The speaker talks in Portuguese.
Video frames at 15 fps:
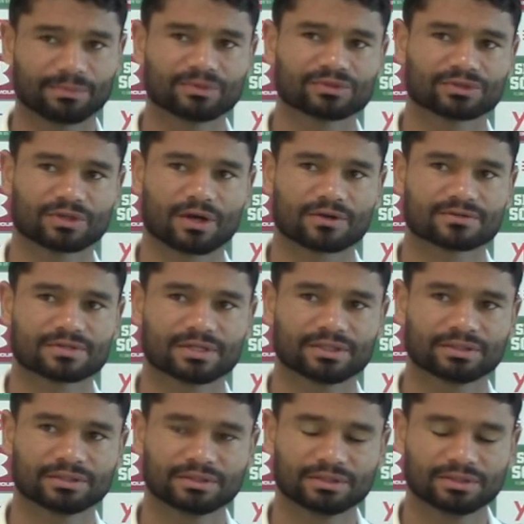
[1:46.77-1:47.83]
muitos jogos, né?
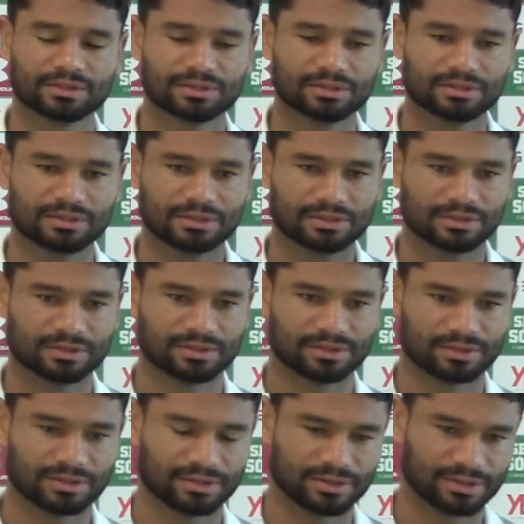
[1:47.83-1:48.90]

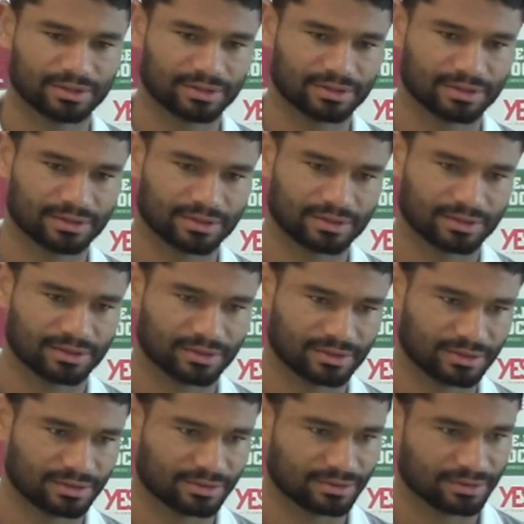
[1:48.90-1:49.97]

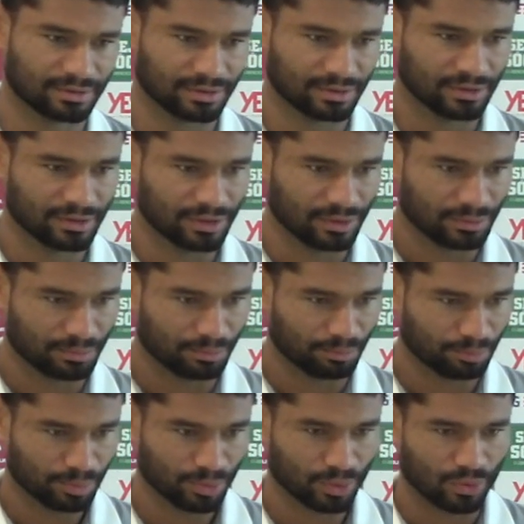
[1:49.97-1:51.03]
E
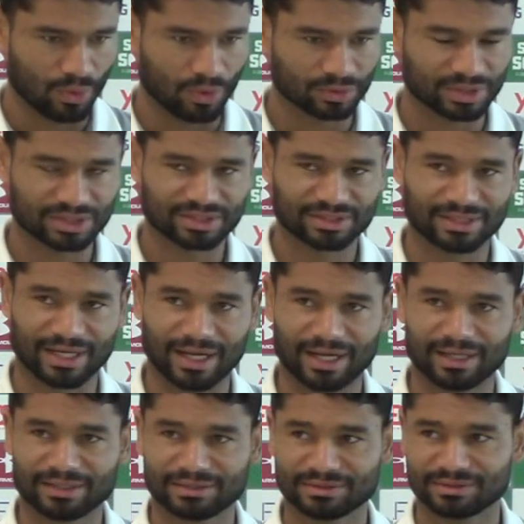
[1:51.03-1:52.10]
por conta de estar
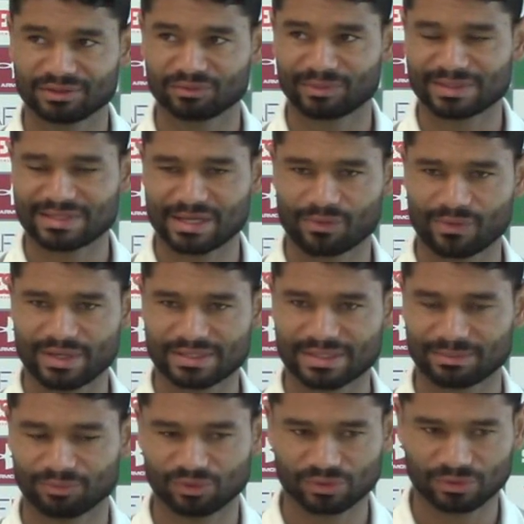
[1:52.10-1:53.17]
tá numa sequência
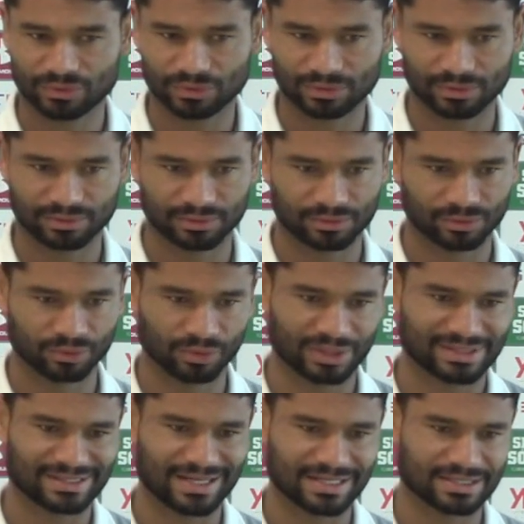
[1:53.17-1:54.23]
muito dura e
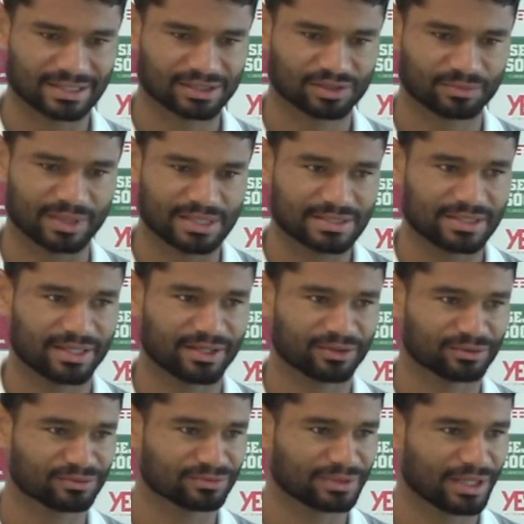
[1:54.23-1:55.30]
desgastante no brasileiro, eu
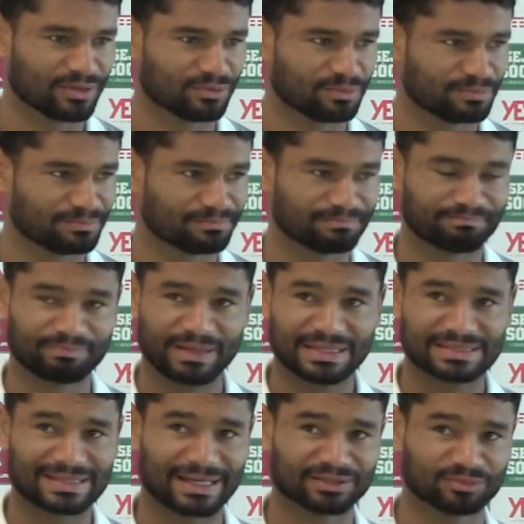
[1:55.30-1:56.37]
não tenho
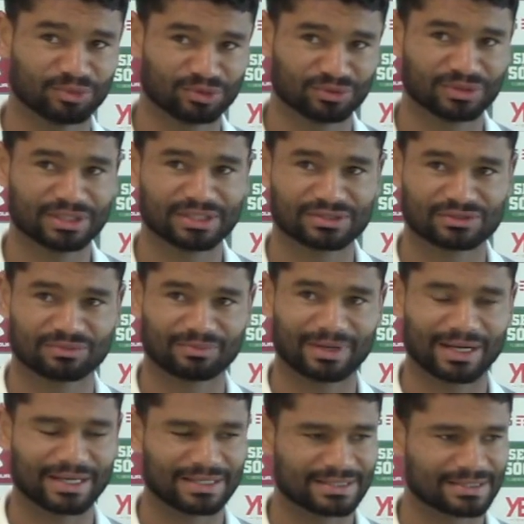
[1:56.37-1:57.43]
pensado muito nisso,
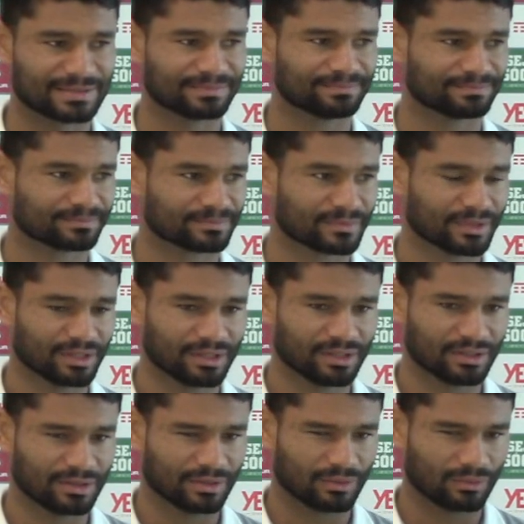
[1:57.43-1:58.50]
mas
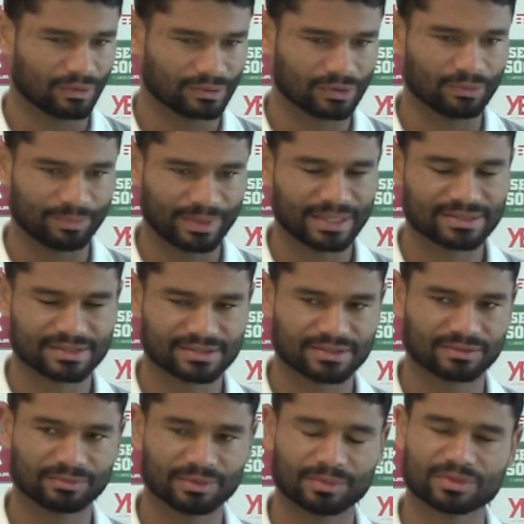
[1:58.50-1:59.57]
quando eu penso assim,
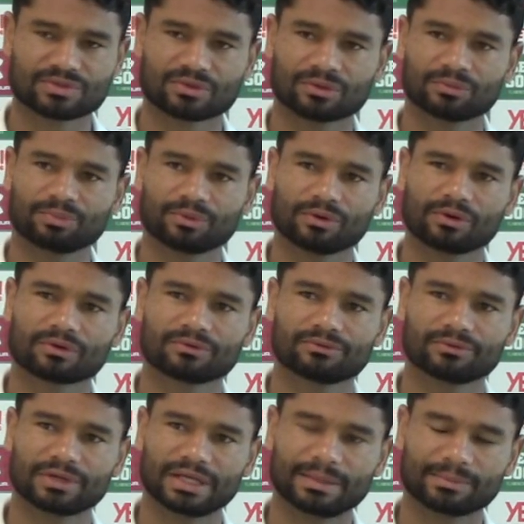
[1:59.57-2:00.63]
eu me emociono um pouco,
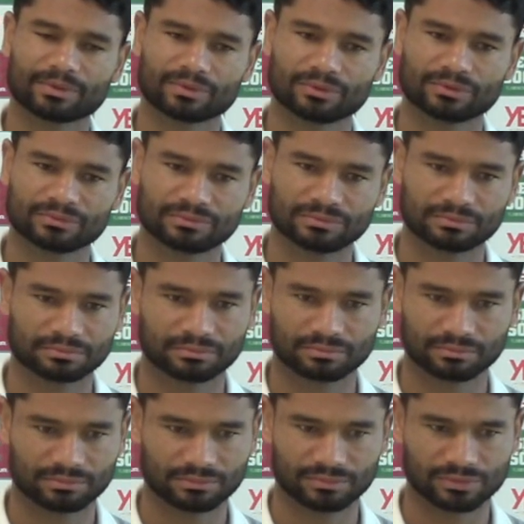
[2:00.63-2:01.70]
eu lembro
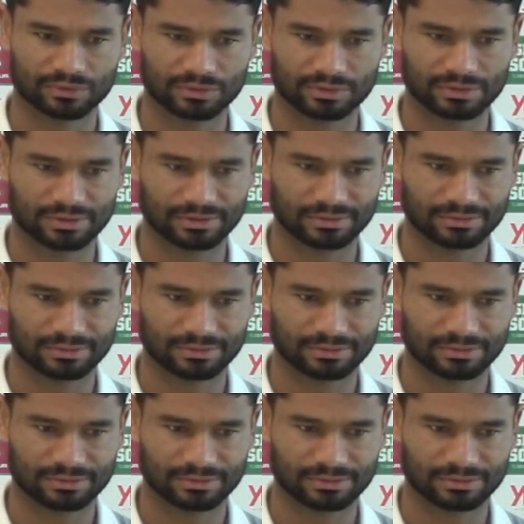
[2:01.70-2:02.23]
dos